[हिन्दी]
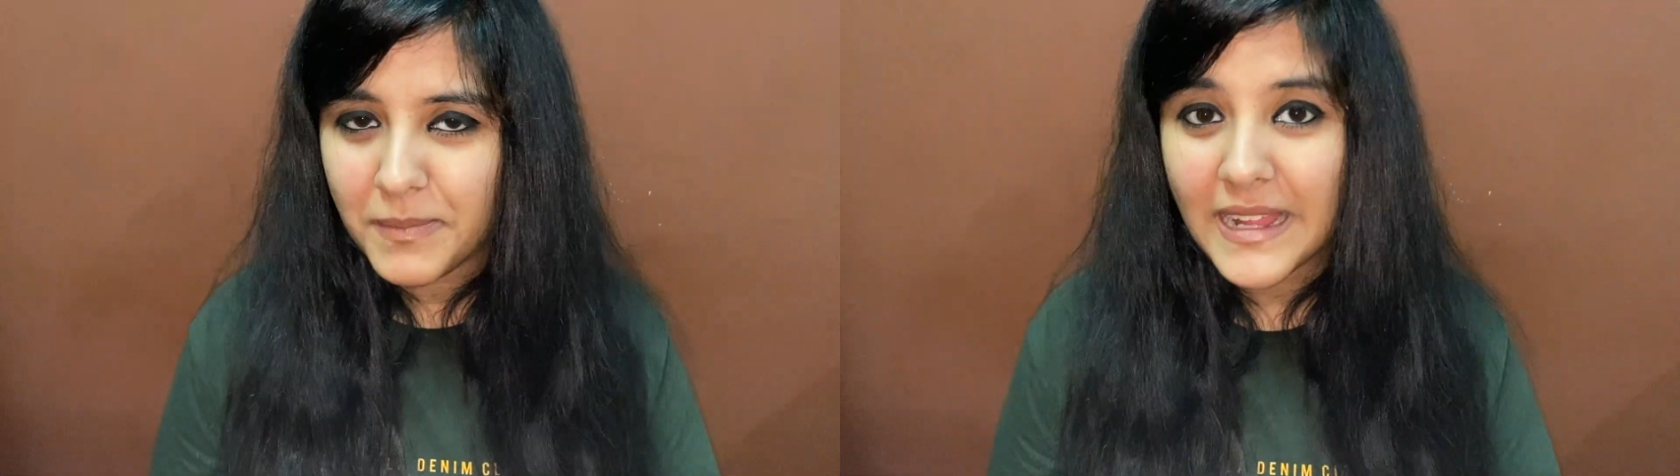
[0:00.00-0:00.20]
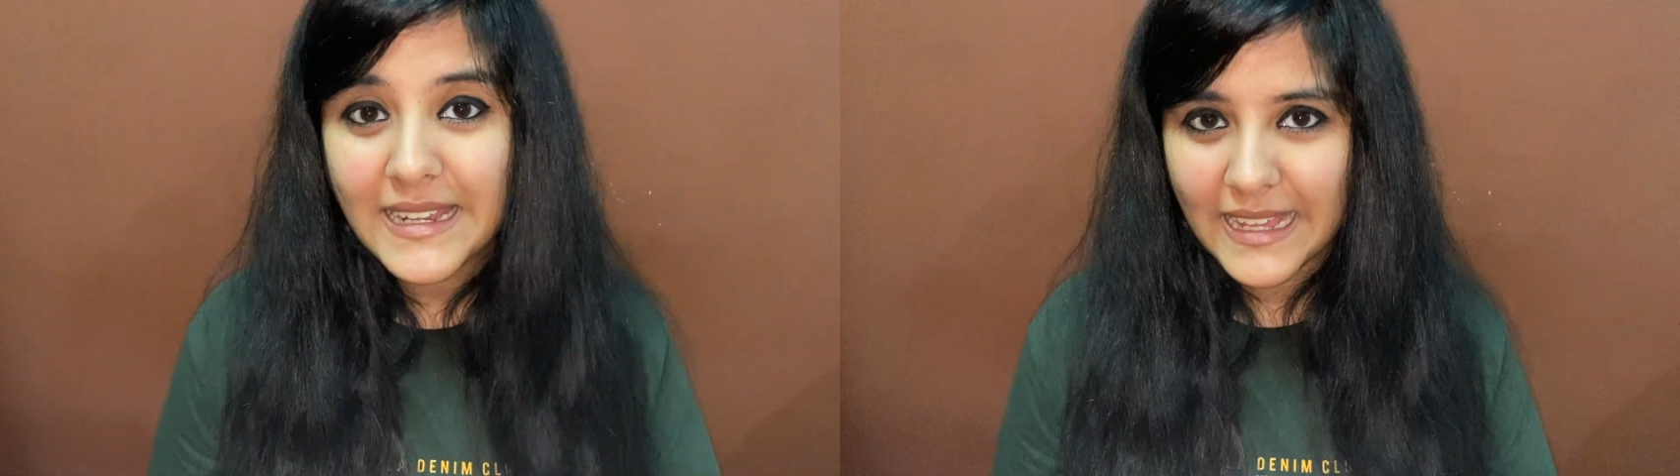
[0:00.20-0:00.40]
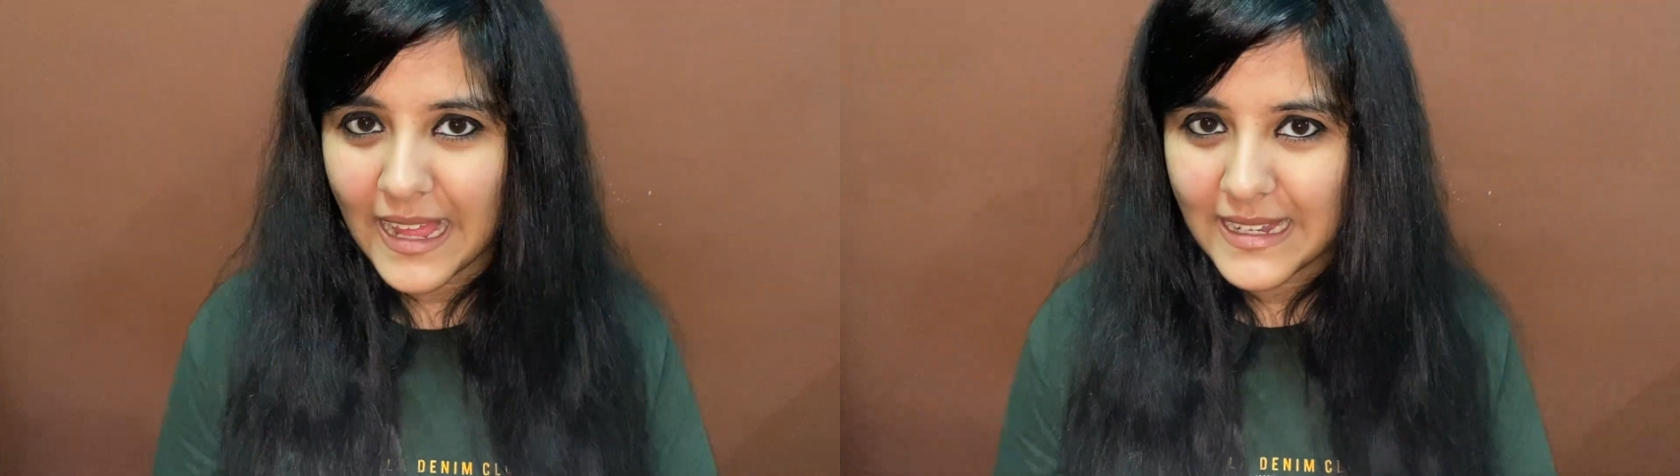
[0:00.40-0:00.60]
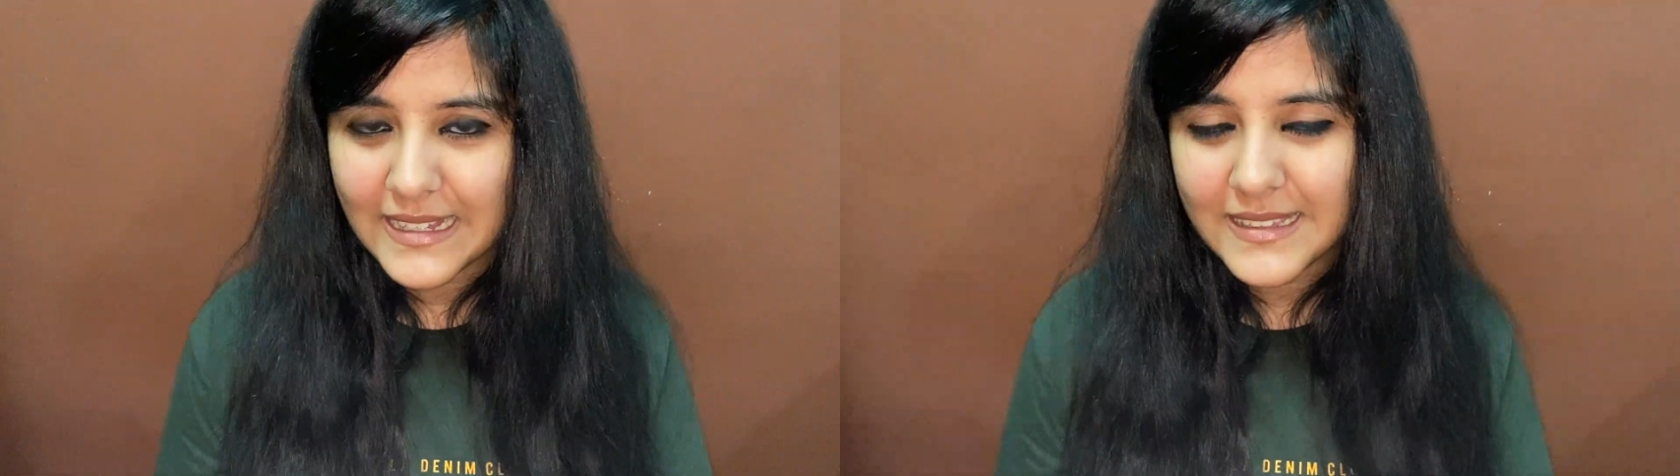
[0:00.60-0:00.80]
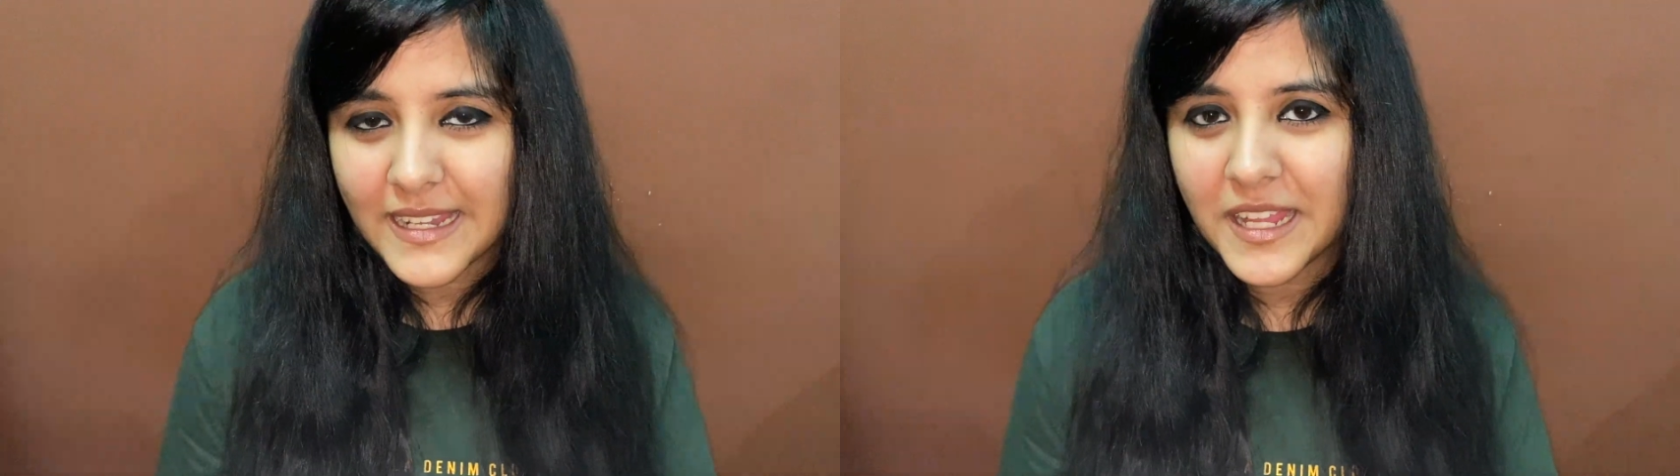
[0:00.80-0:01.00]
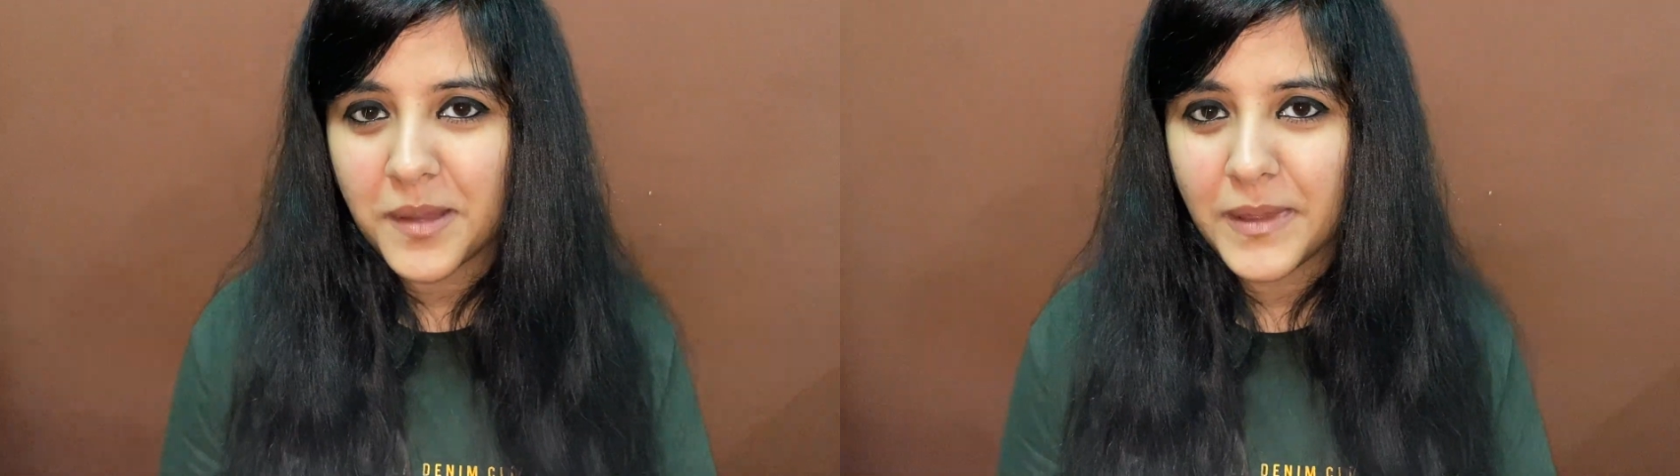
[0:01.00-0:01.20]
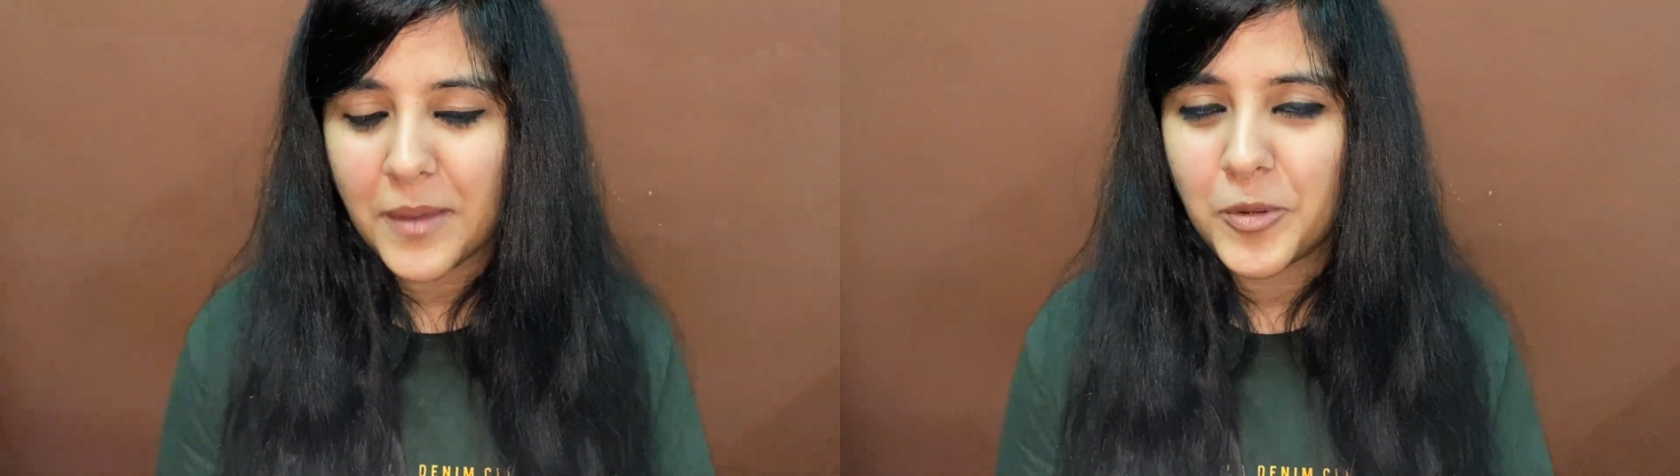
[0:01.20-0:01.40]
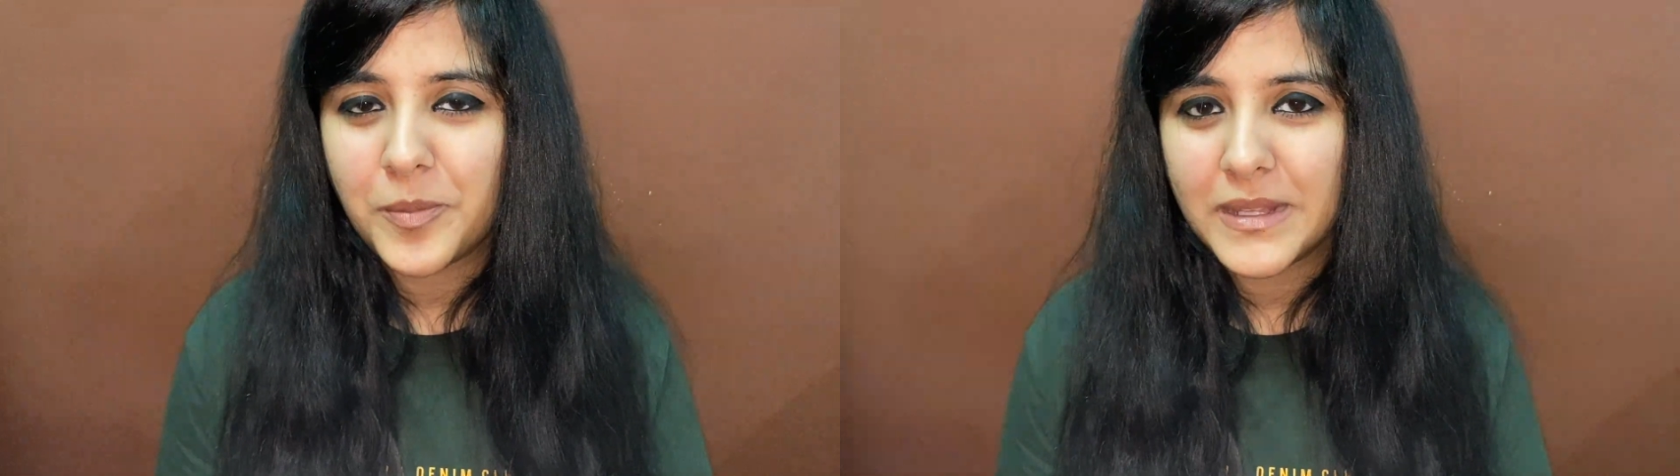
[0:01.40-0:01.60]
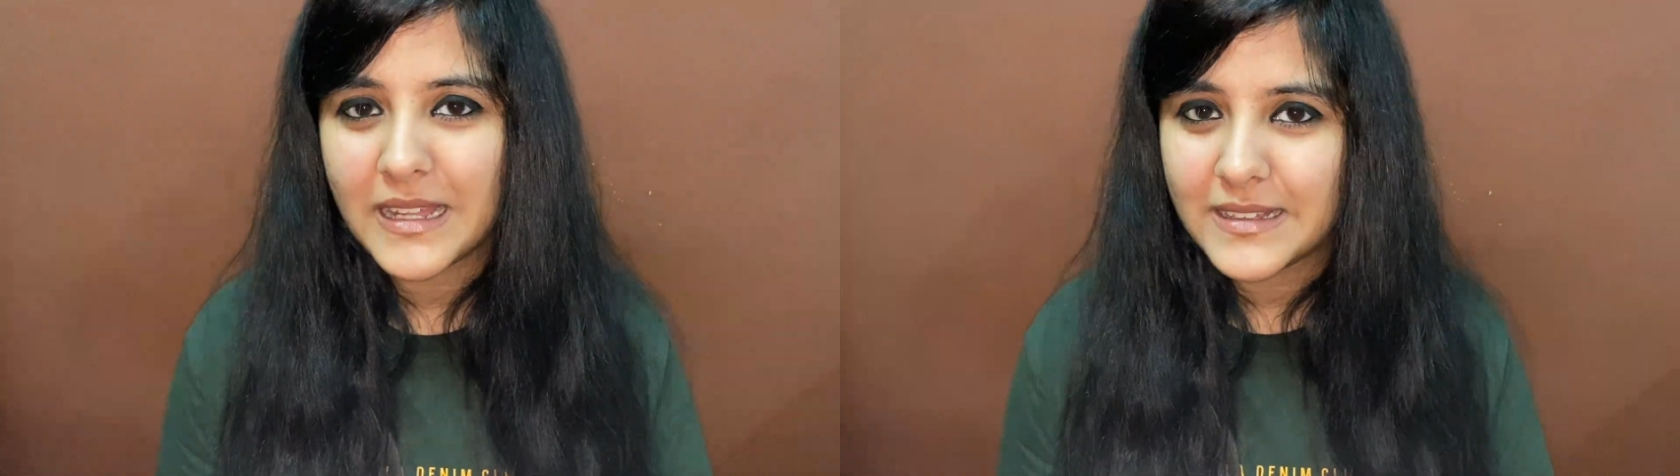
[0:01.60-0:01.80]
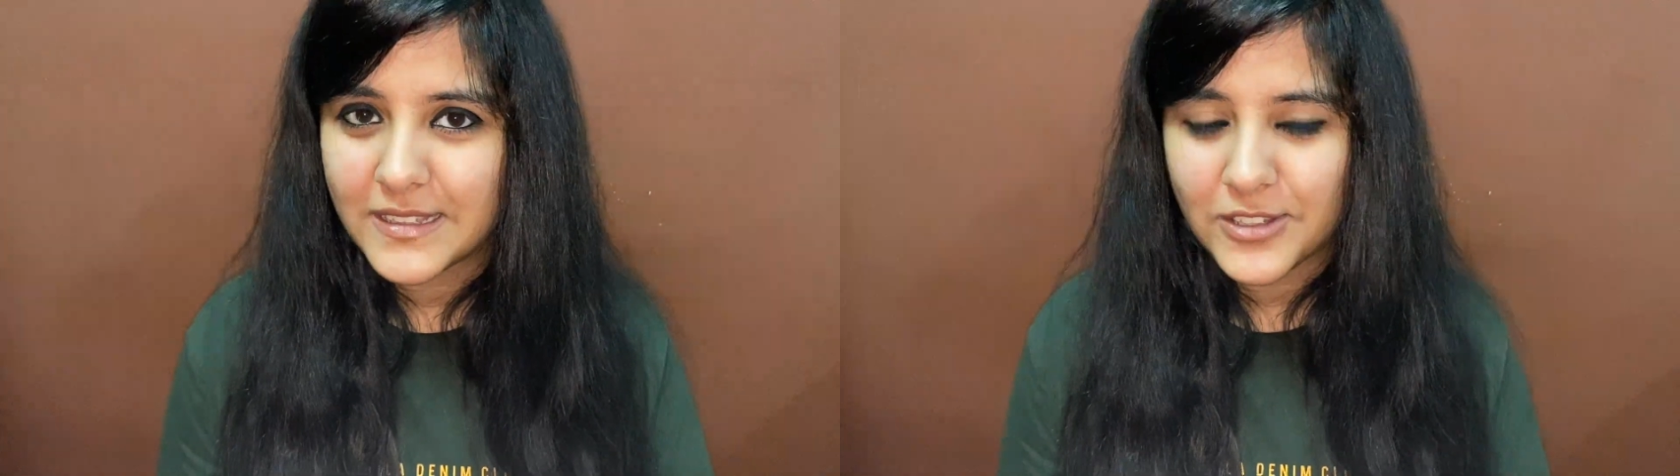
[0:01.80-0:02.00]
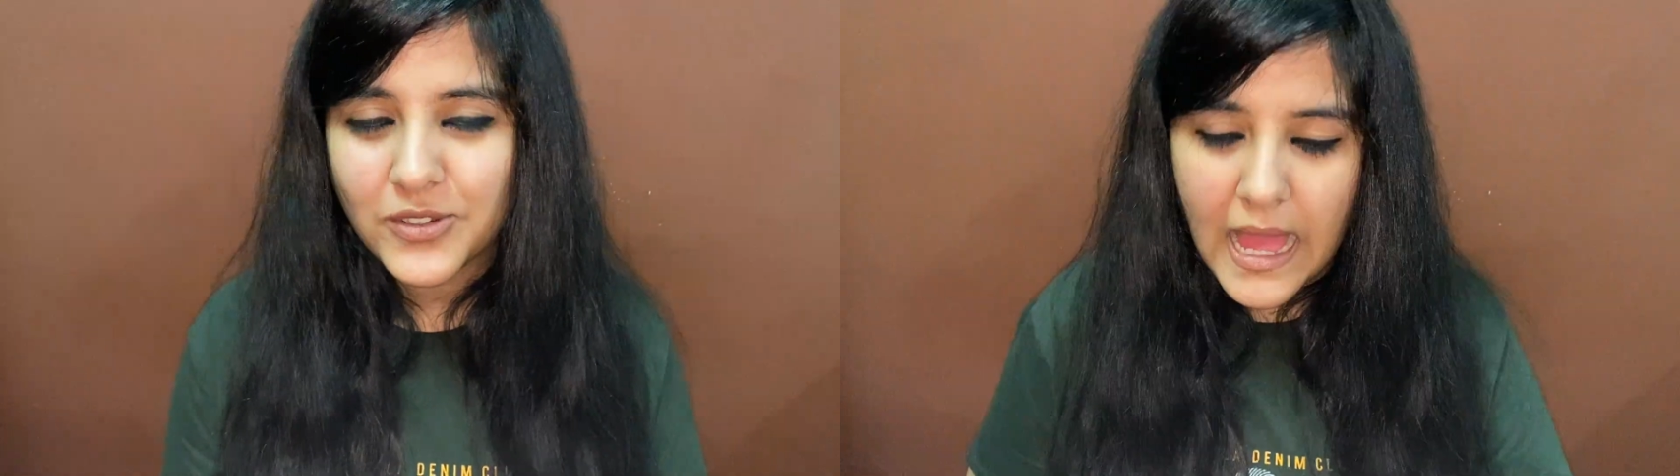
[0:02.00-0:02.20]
पैक निकालने का तरीका भी आपको बता देती हूँ